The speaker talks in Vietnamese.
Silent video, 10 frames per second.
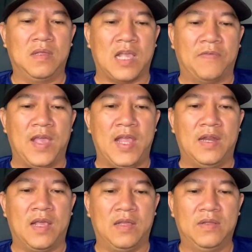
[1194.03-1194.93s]
cà phê
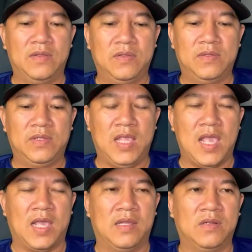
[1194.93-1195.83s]
đó
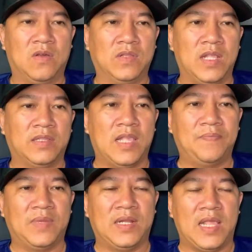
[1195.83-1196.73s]
nha nó có tiền tiếp này,